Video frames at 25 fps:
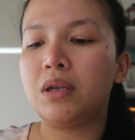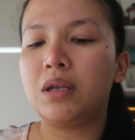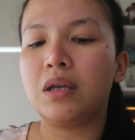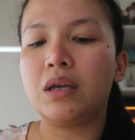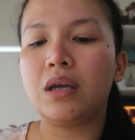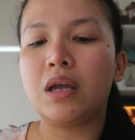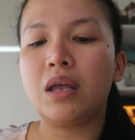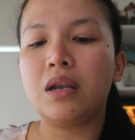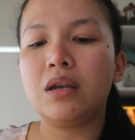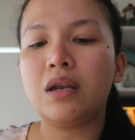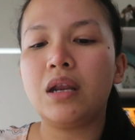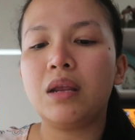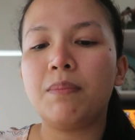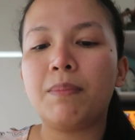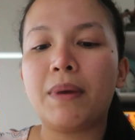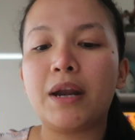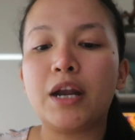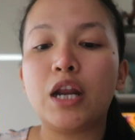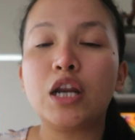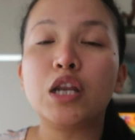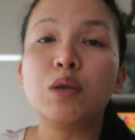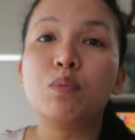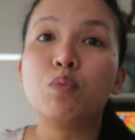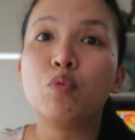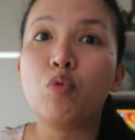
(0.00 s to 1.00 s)
mendingan
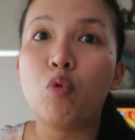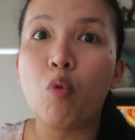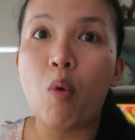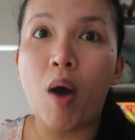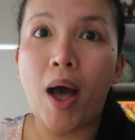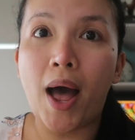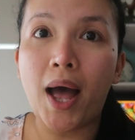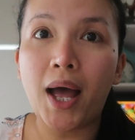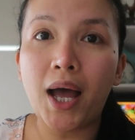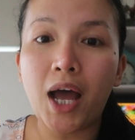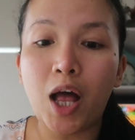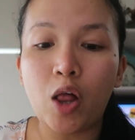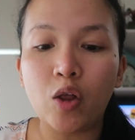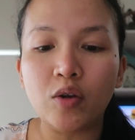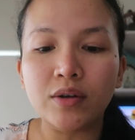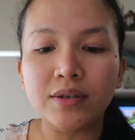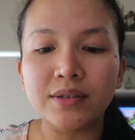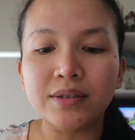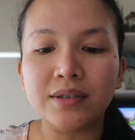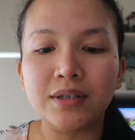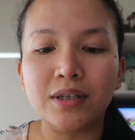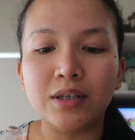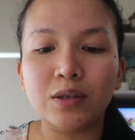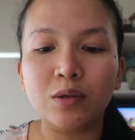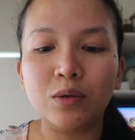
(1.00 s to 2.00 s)
daripada dibuang kalau
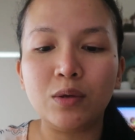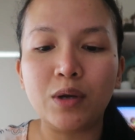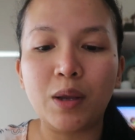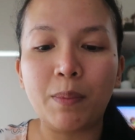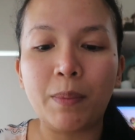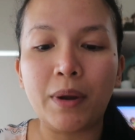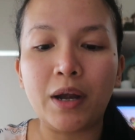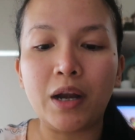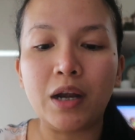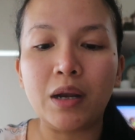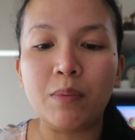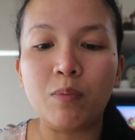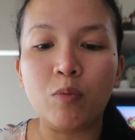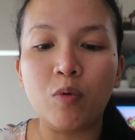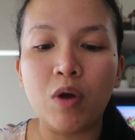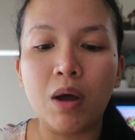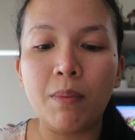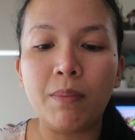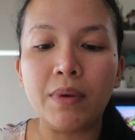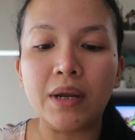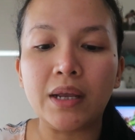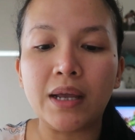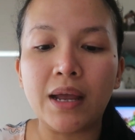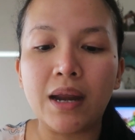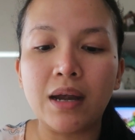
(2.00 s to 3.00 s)
di sini tuh daripada
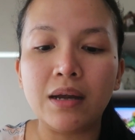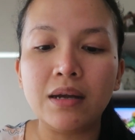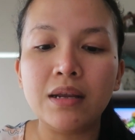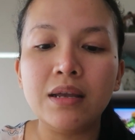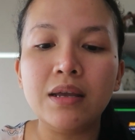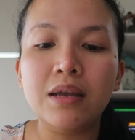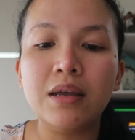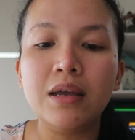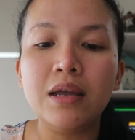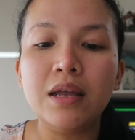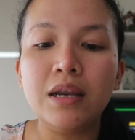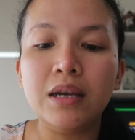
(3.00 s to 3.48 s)
dibuang mendingan